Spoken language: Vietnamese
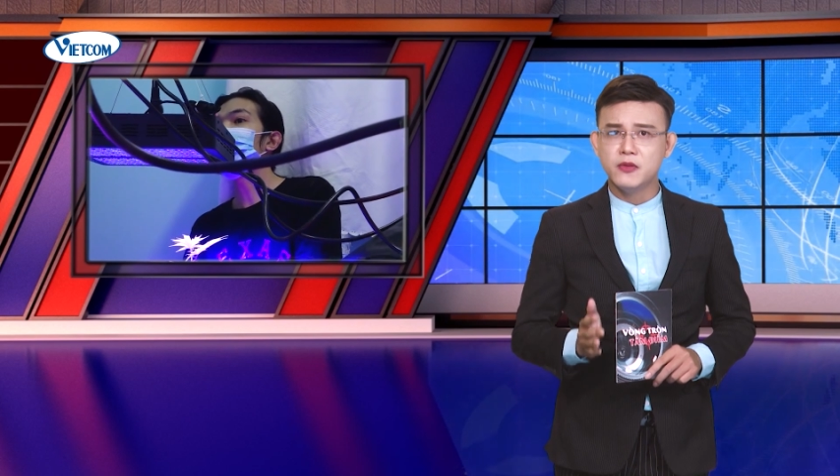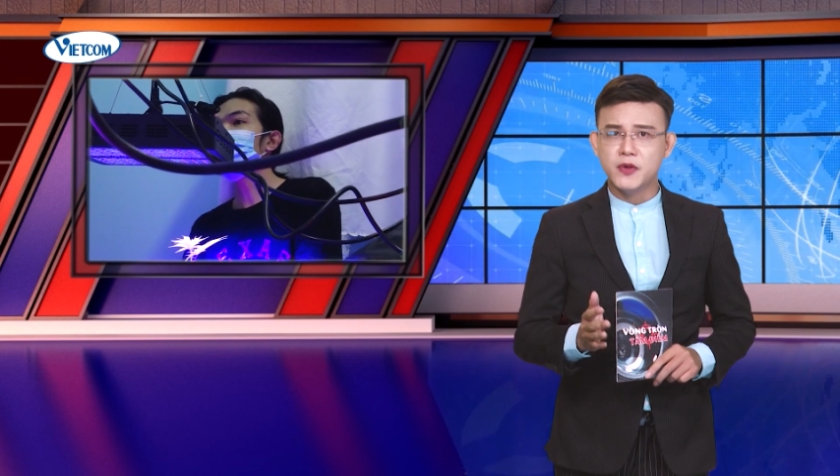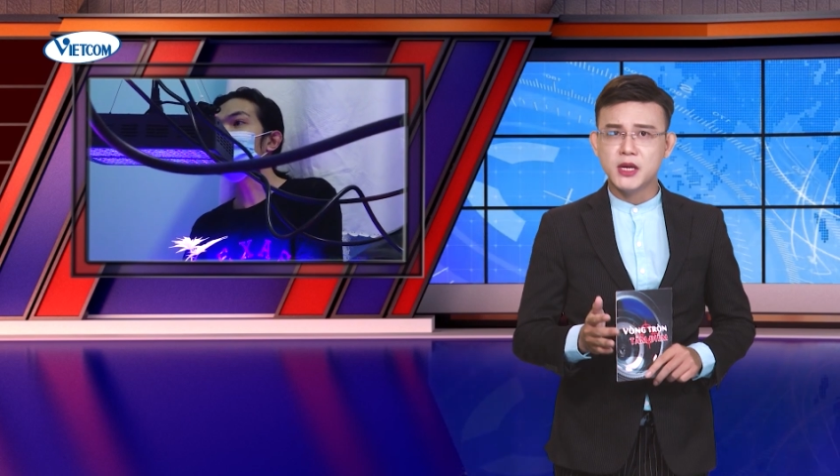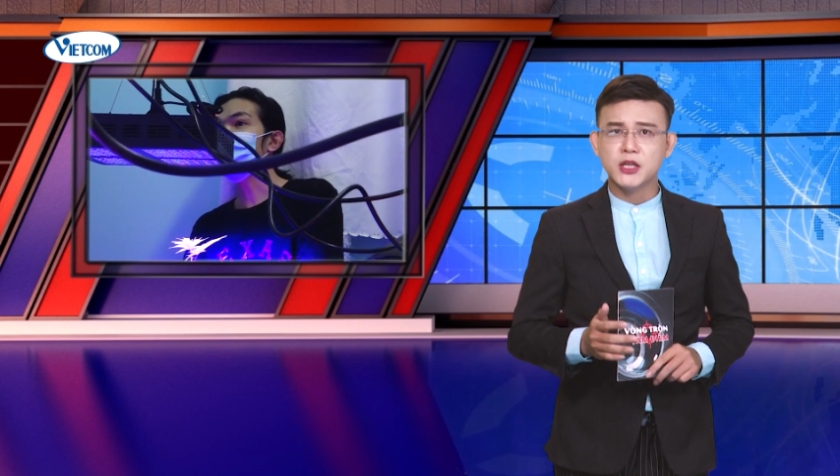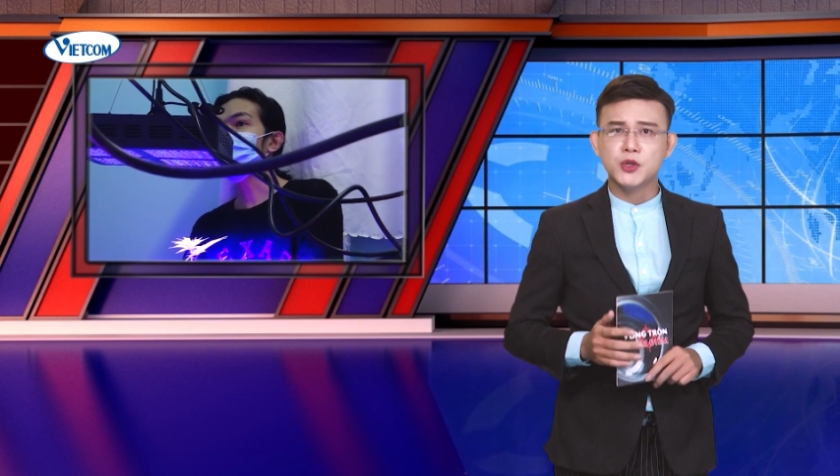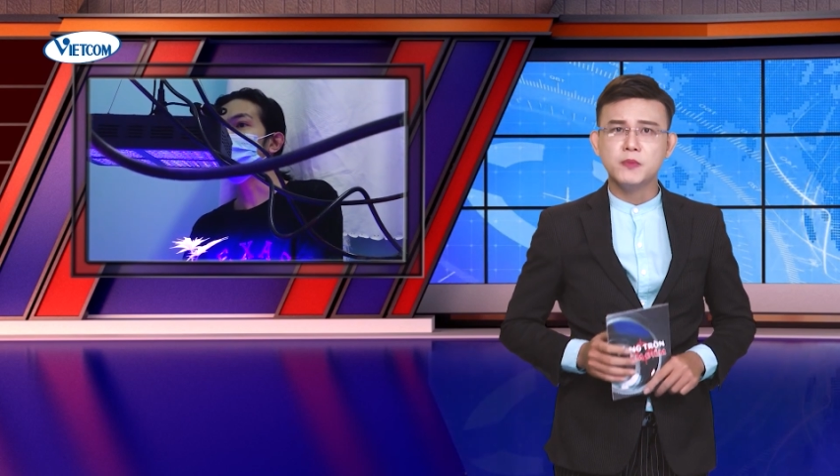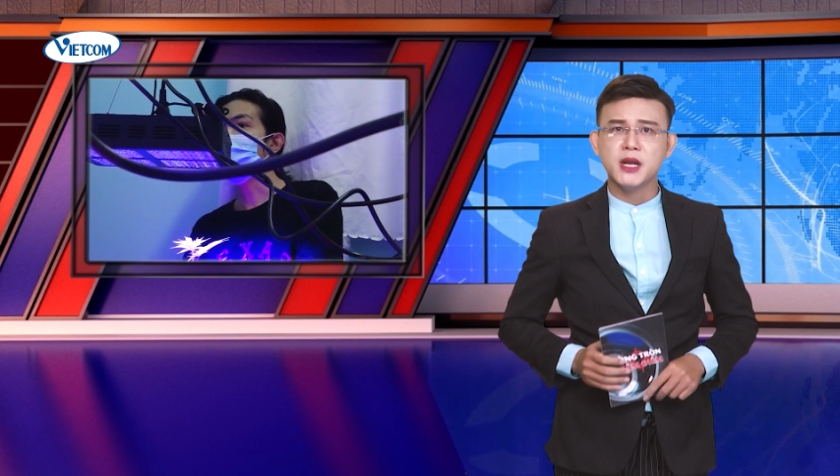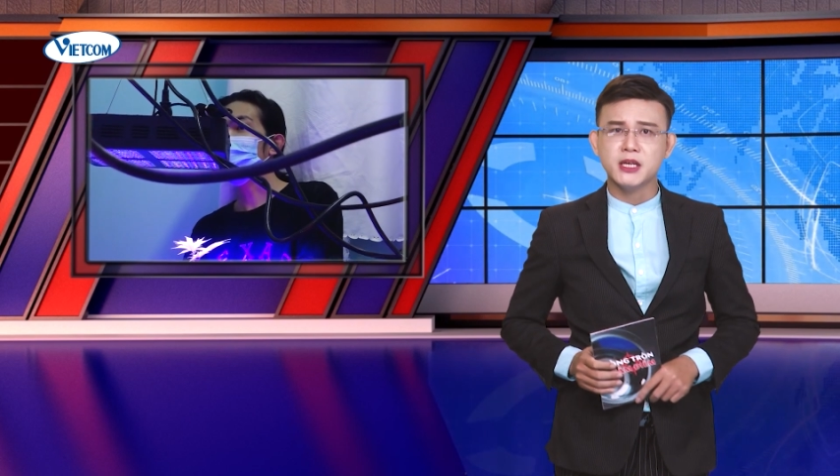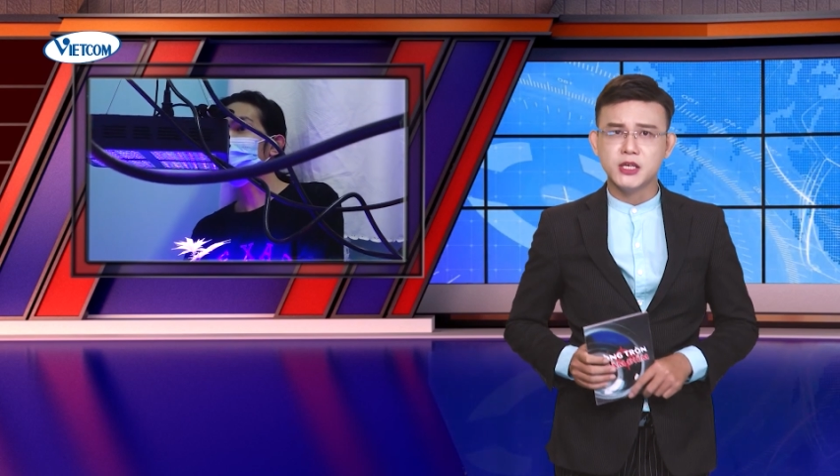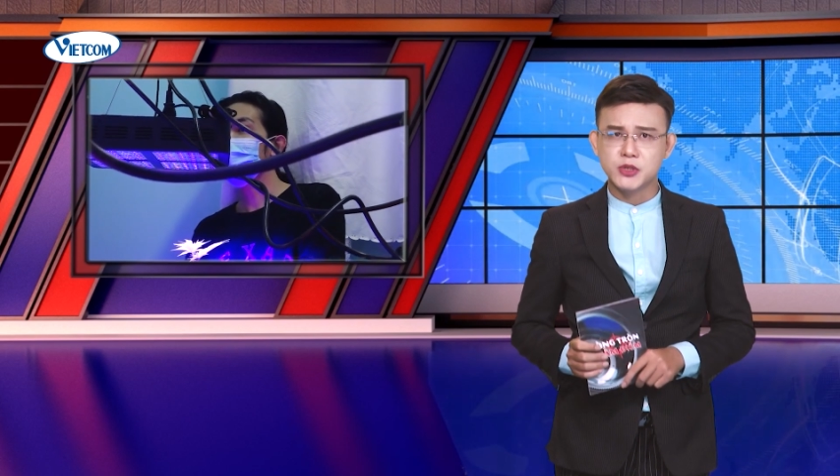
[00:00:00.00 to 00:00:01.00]
với hệ thống
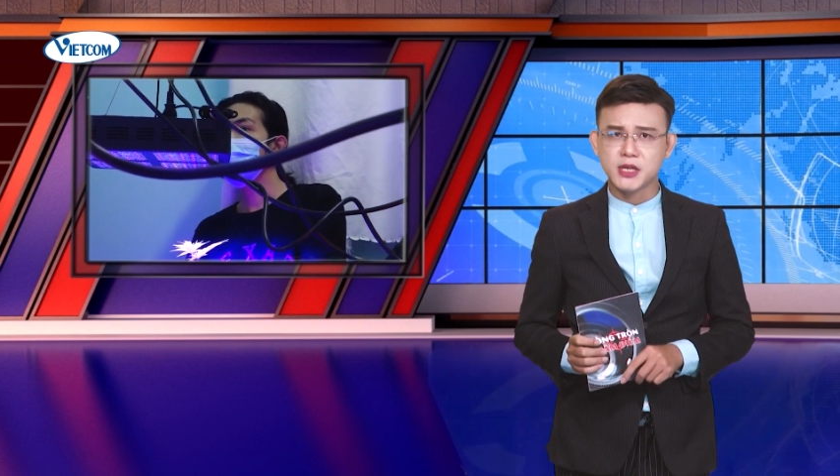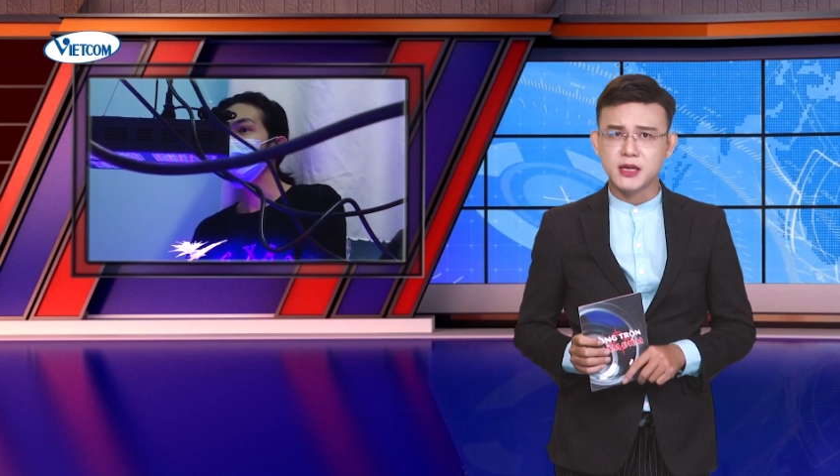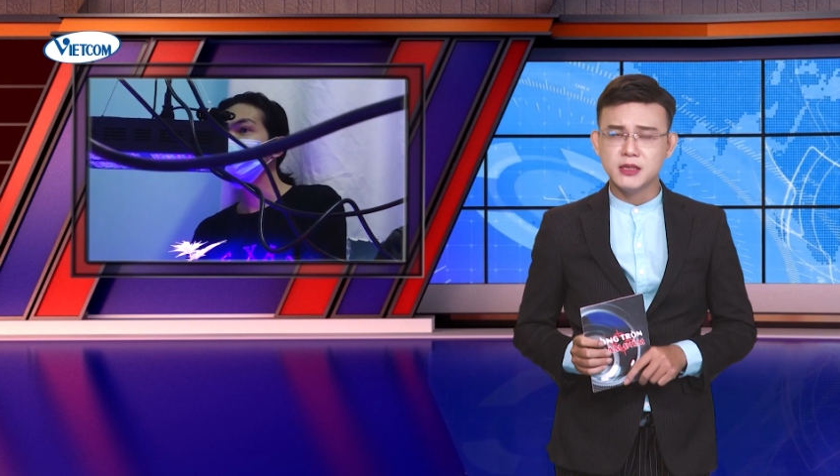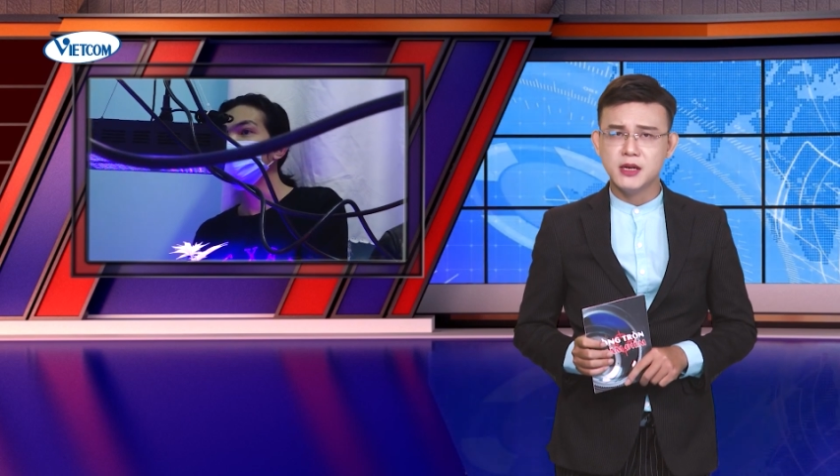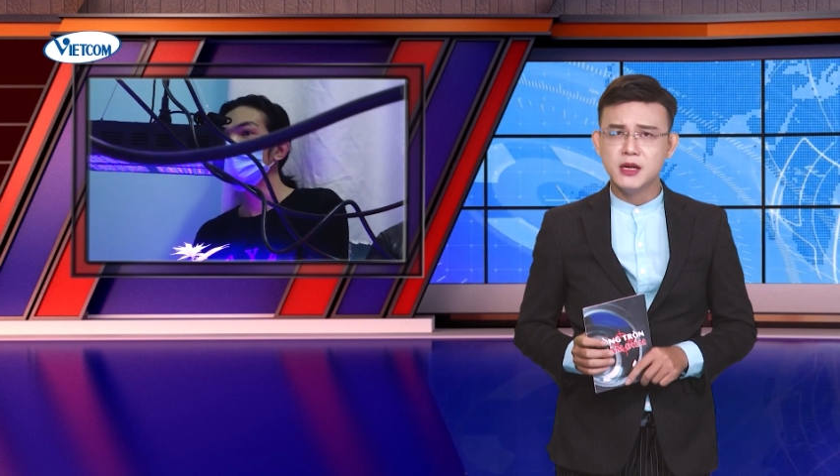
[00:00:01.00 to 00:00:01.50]
đèn chiếu sáng.